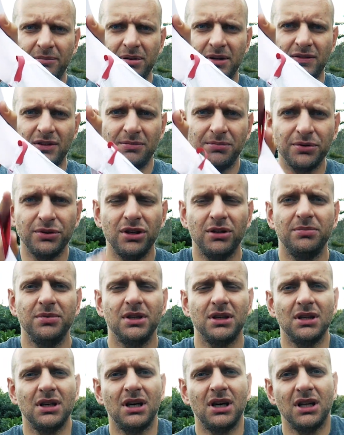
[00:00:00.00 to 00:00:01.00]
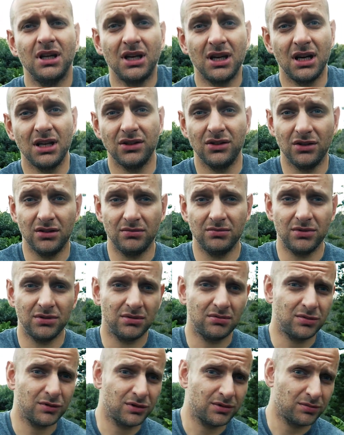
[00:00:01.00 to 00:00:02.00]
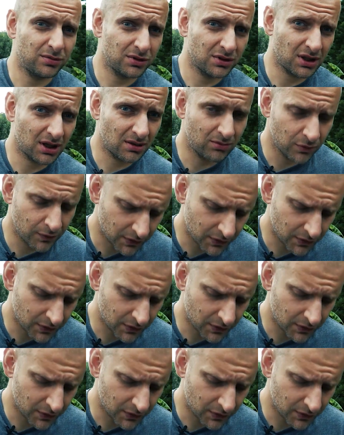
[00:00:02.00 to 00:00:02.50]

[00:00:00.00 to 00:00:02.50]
prawdopodobnie na, na radio, bo, bo, bo tak jak